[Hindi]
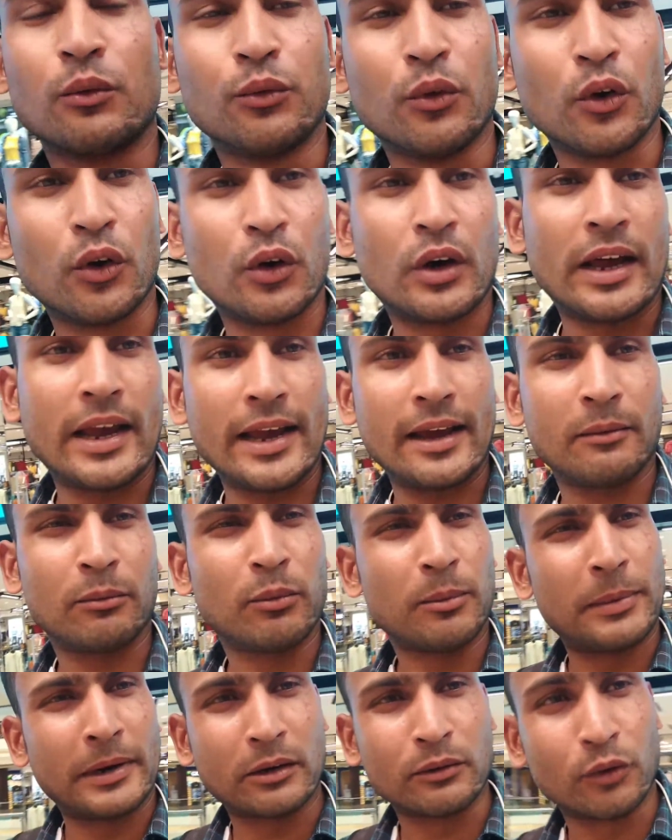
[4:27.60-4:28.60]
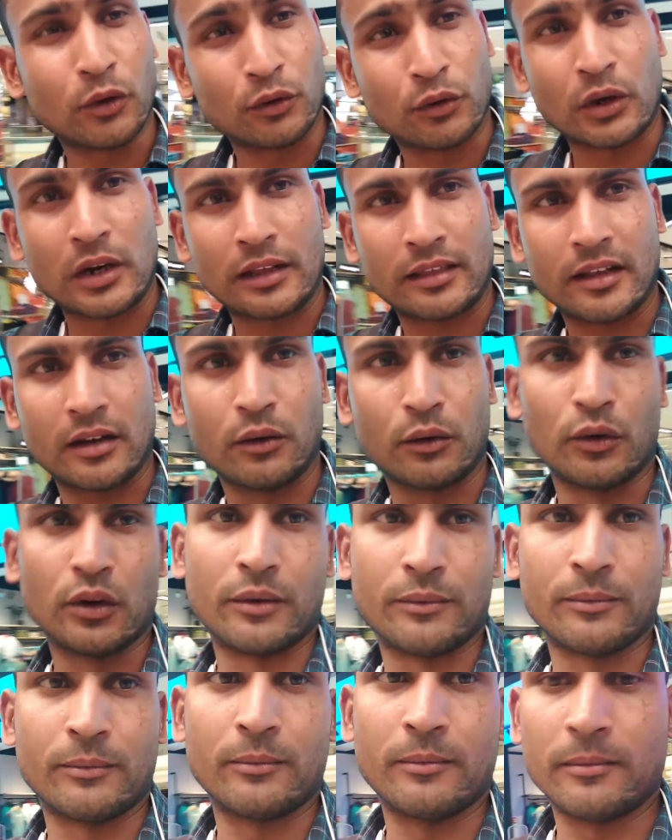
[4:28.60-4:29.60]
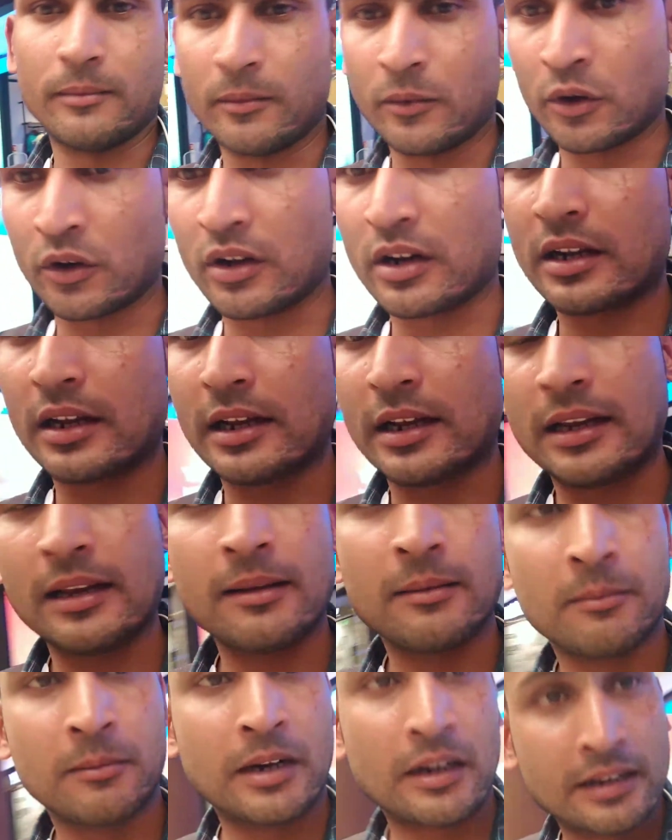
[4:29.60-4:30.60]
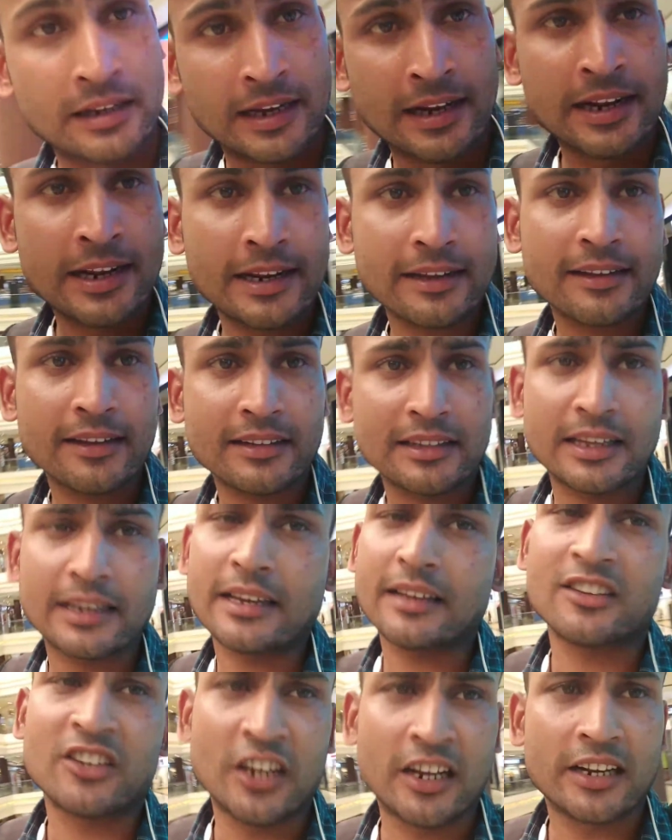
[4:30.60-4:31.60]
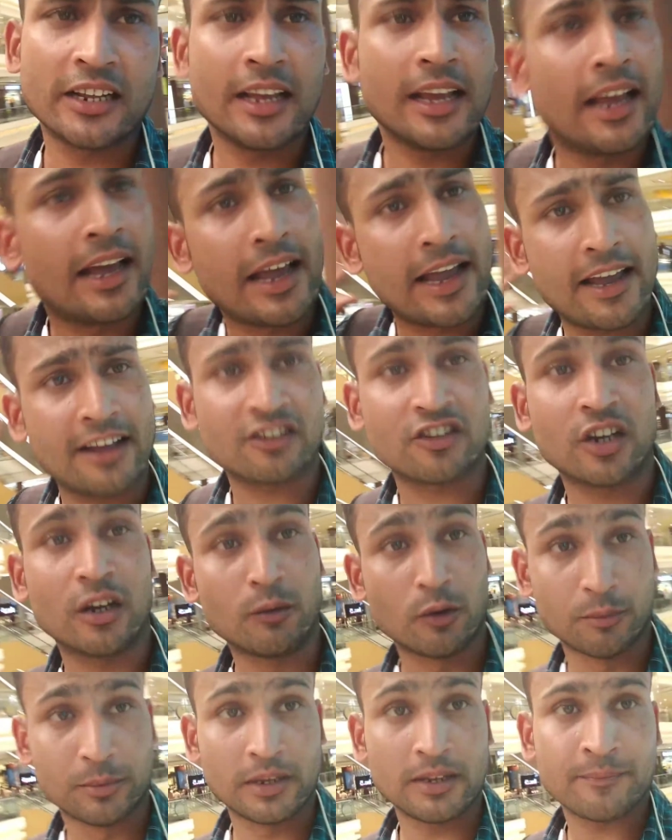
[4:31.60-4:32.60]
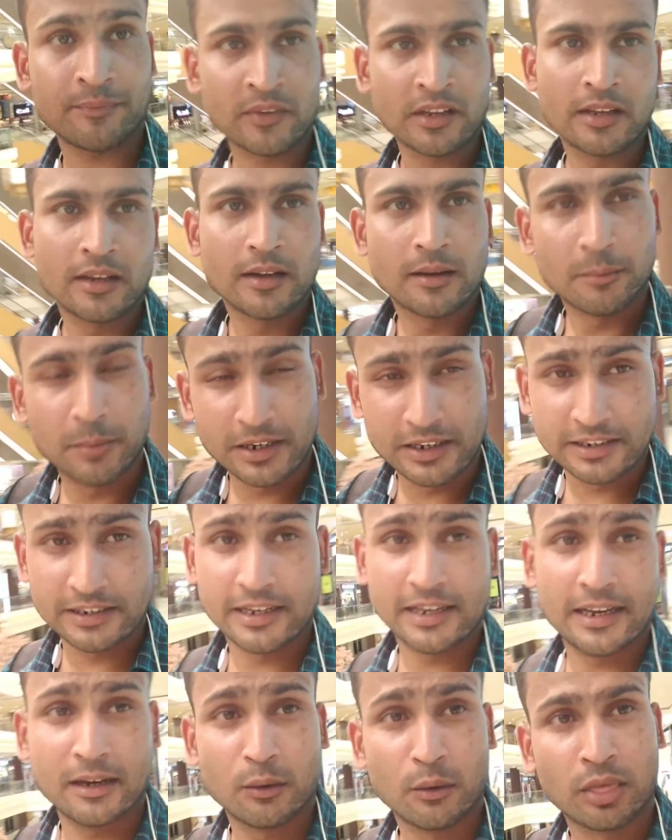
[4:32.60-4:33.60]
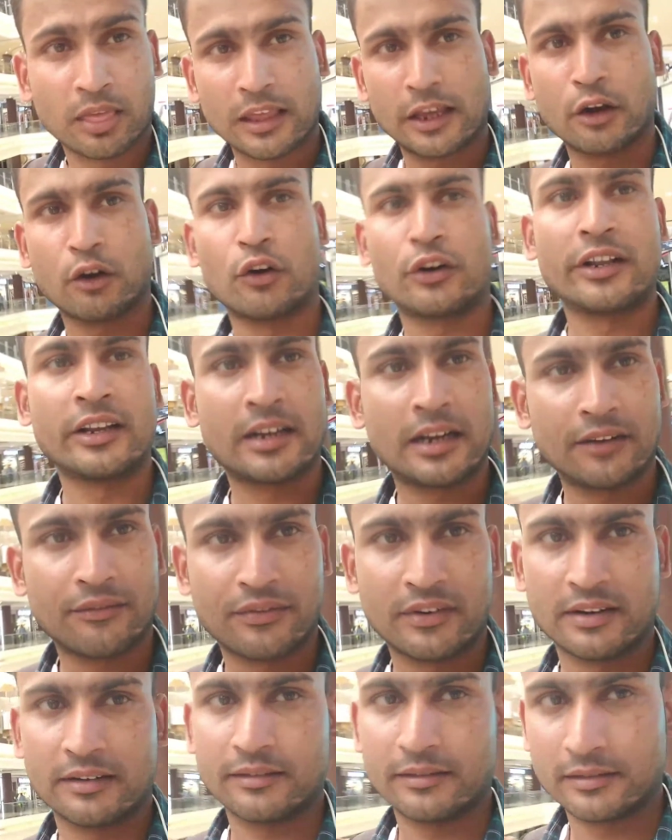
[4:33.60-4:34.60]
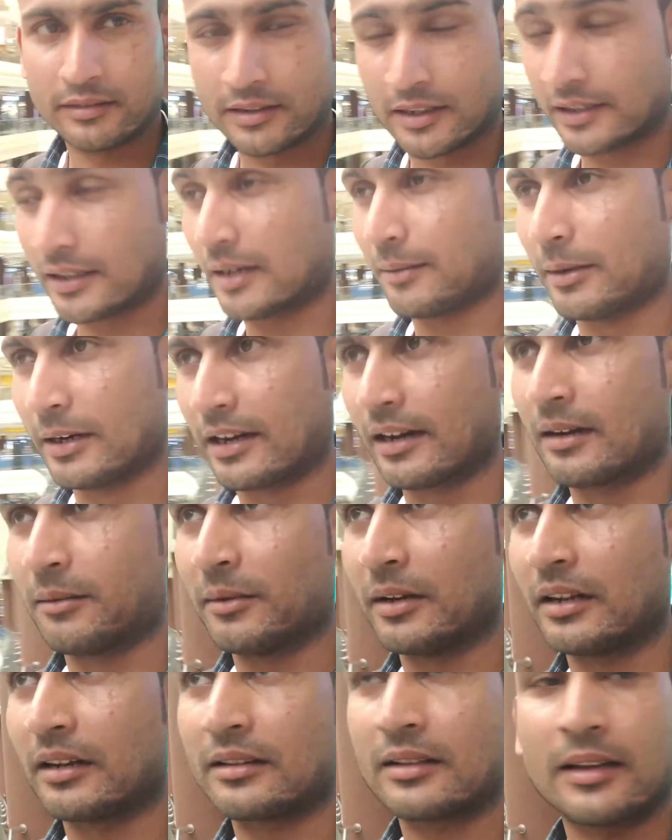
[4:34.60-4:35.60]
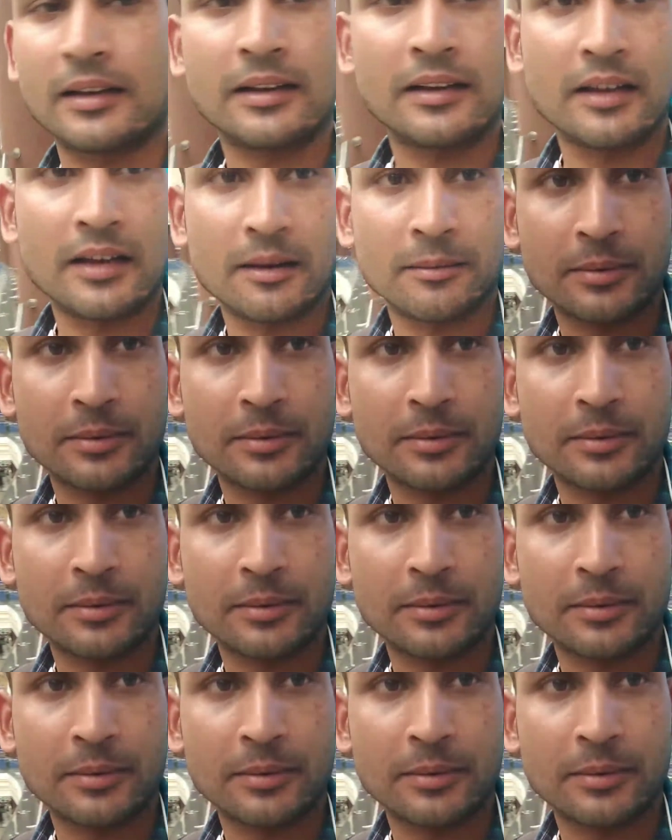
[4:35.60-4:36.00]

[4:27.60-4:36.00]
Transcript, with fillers: वो है बट वो थोड़ा सा ओल्ड मॉडल का है बट ये नहीं कह सकते कि अच्छा नहीं है है हाँ अच्छा वो भी बट ये उसके अकॉर्डिंग काफ़ी ज़्यादा बेटर हमें लगता है यहाँ